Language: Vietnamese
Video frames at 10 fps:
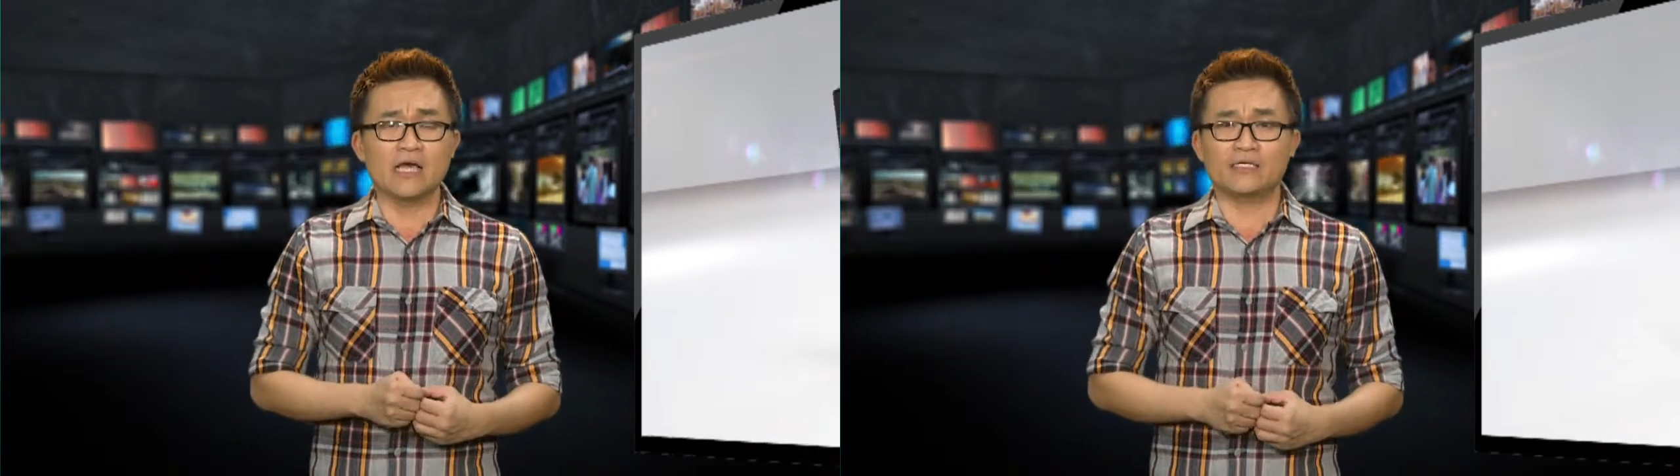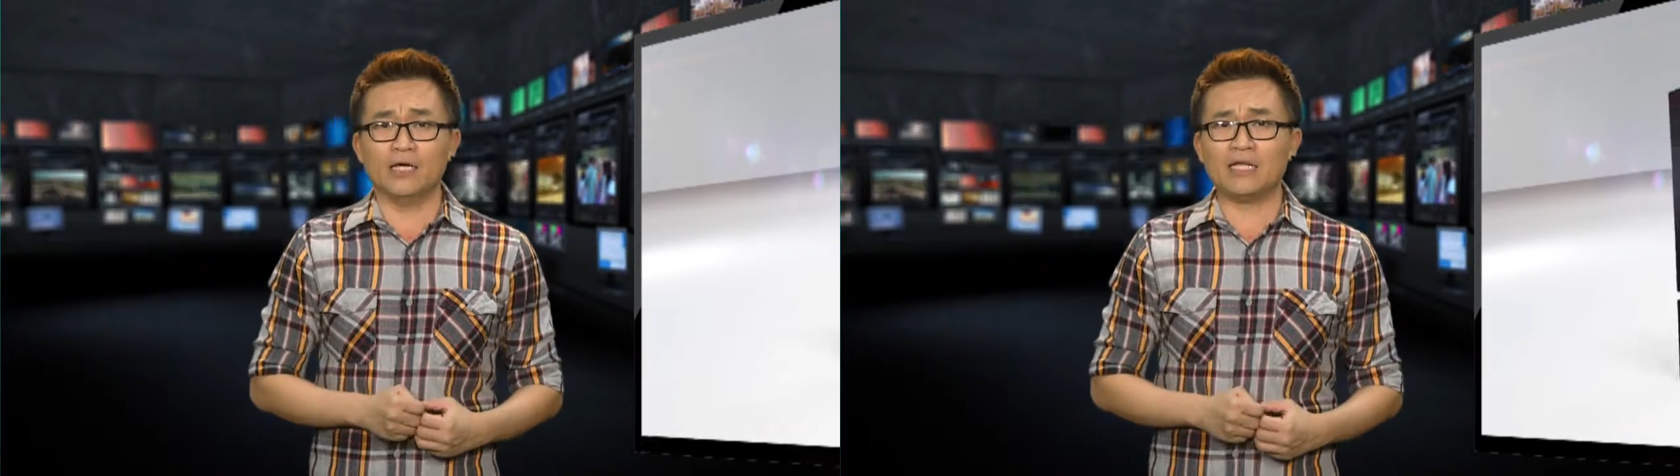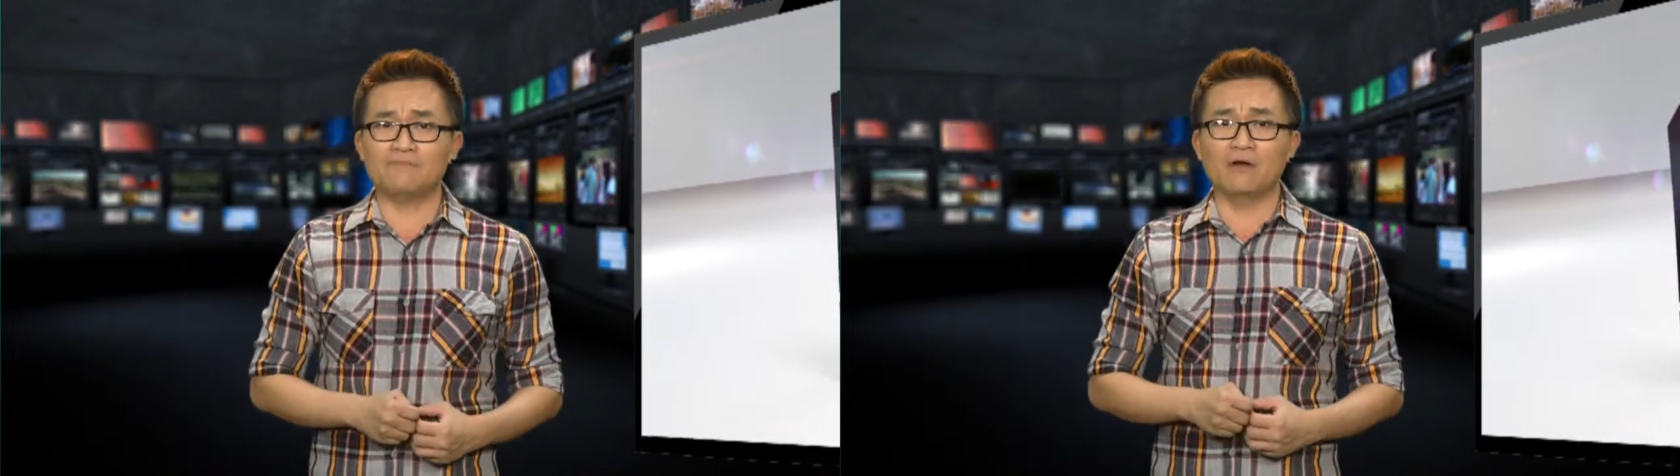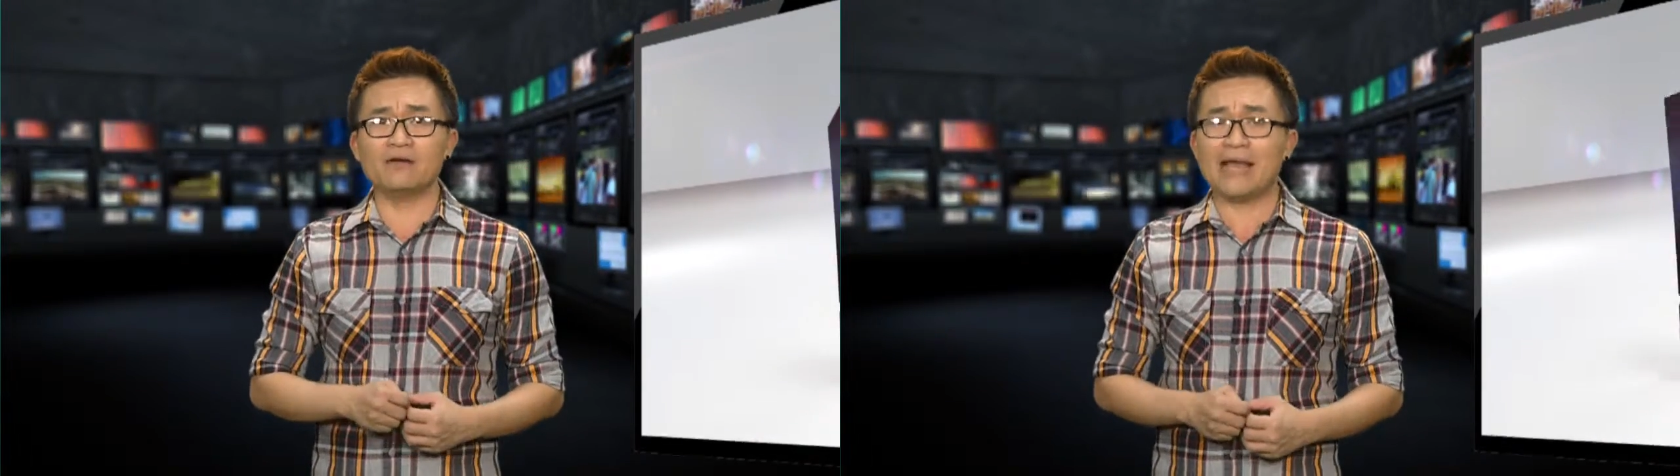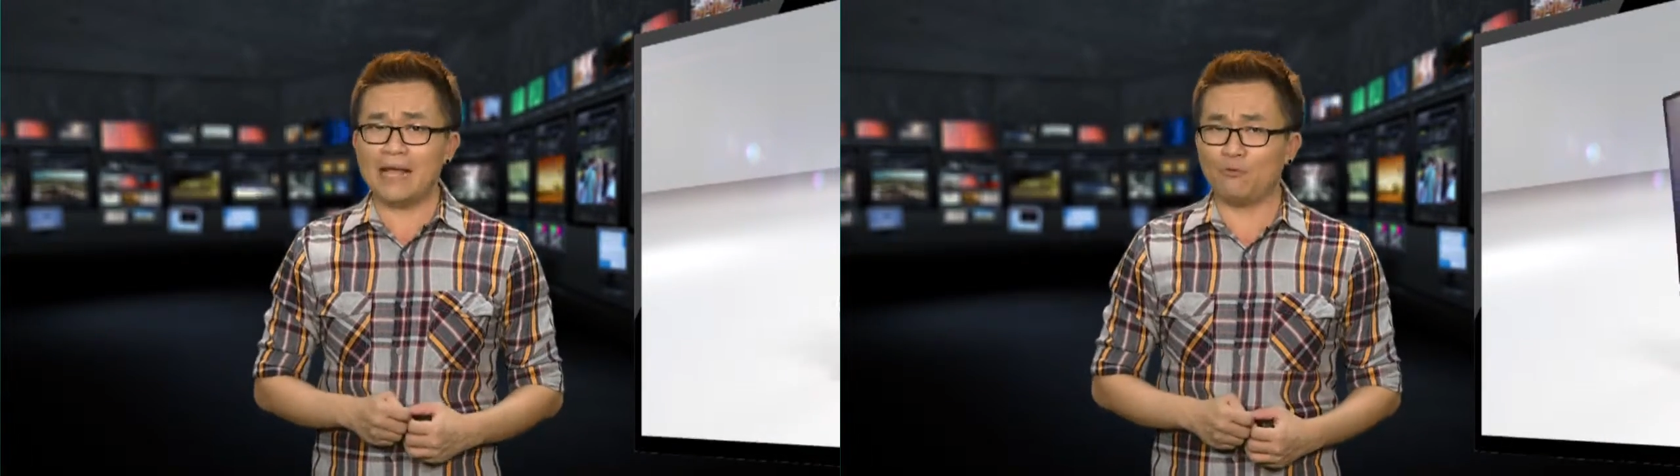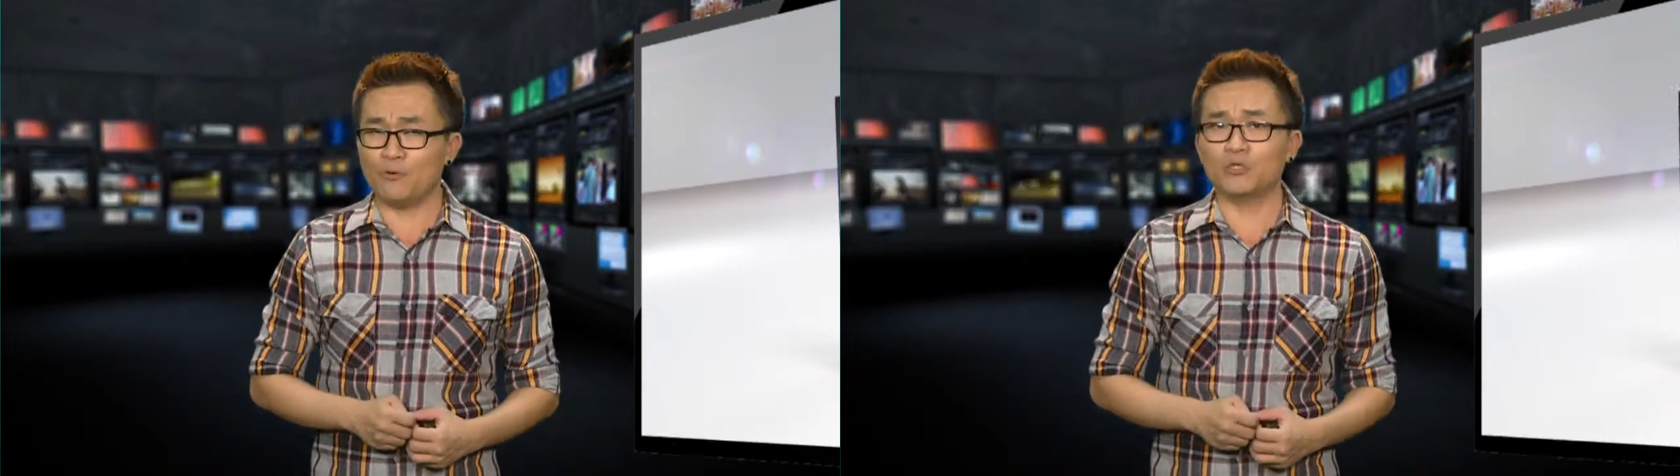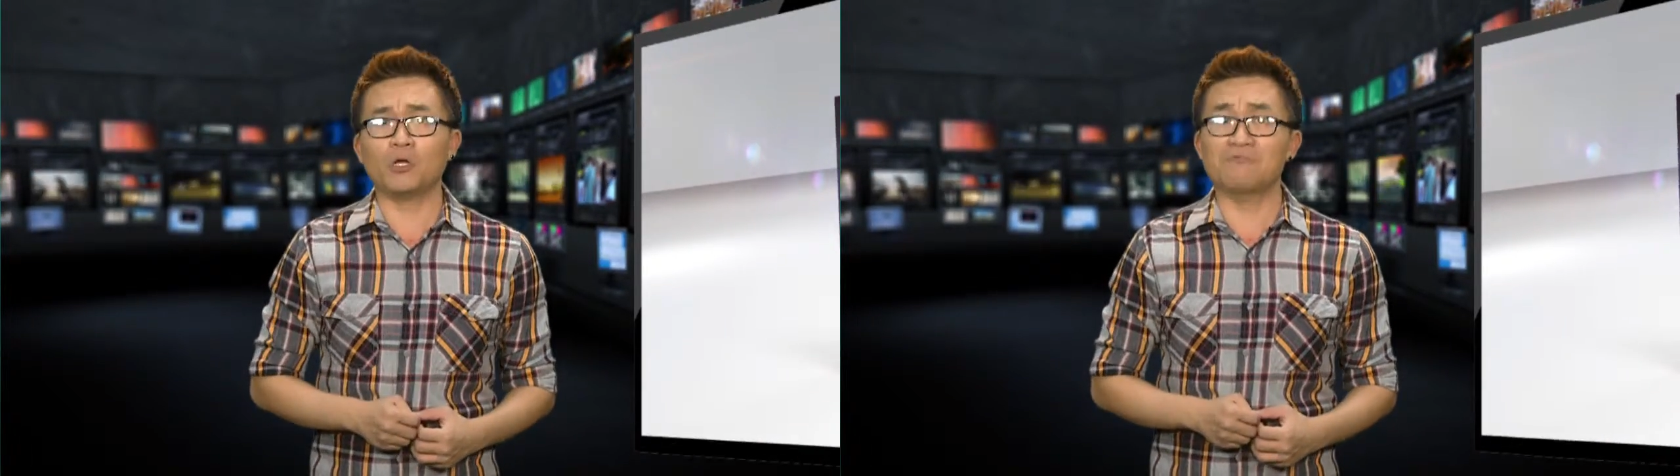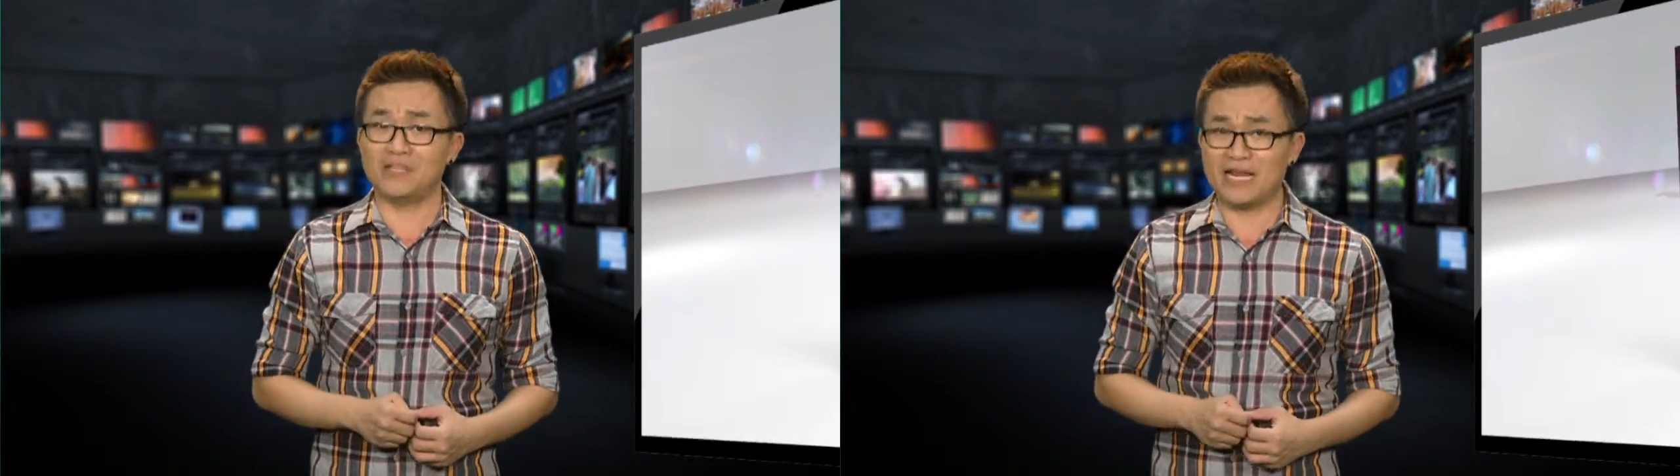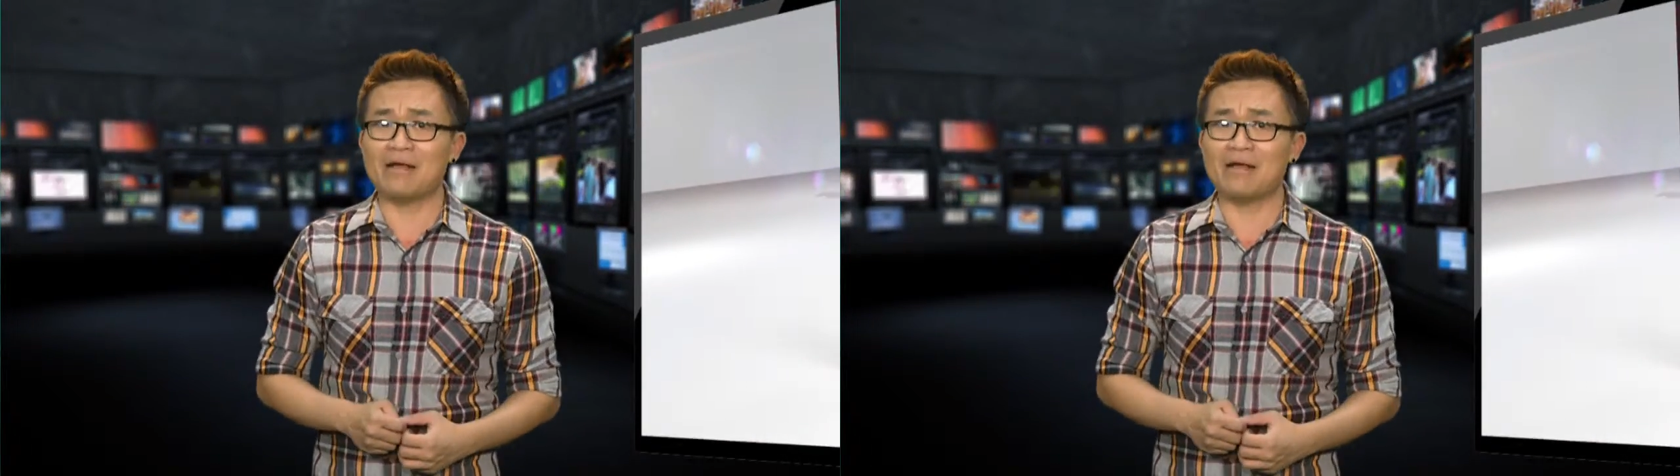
trở thành vấn nạn của giao thông Việt